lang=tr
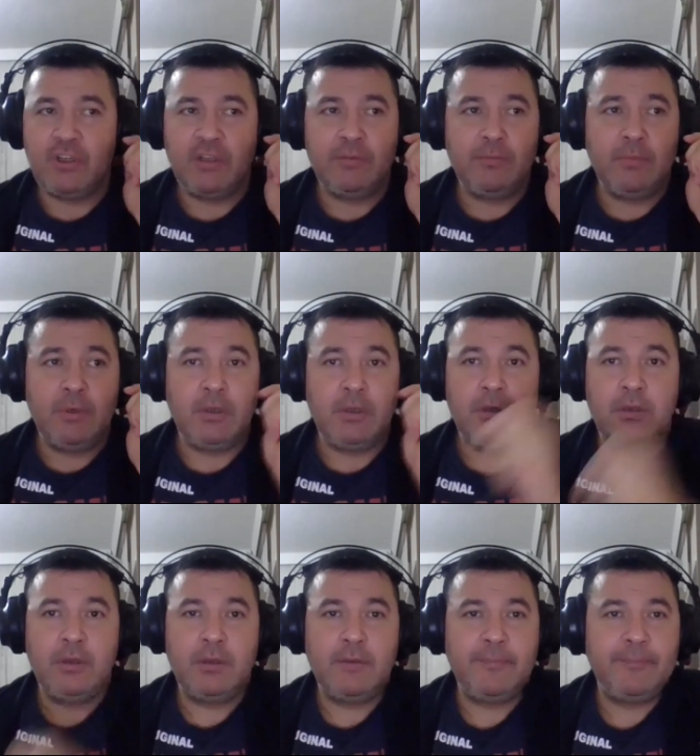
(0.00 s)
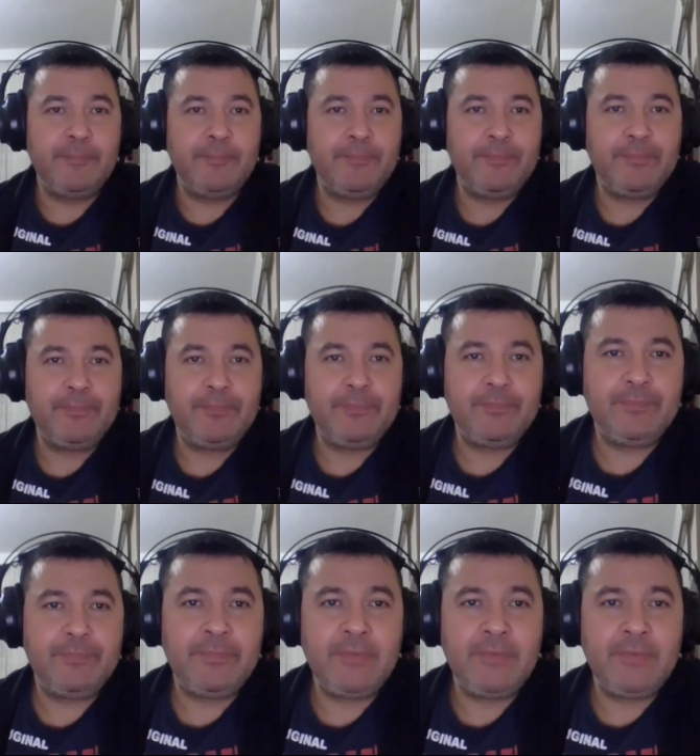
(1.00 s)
canım. Buyurun.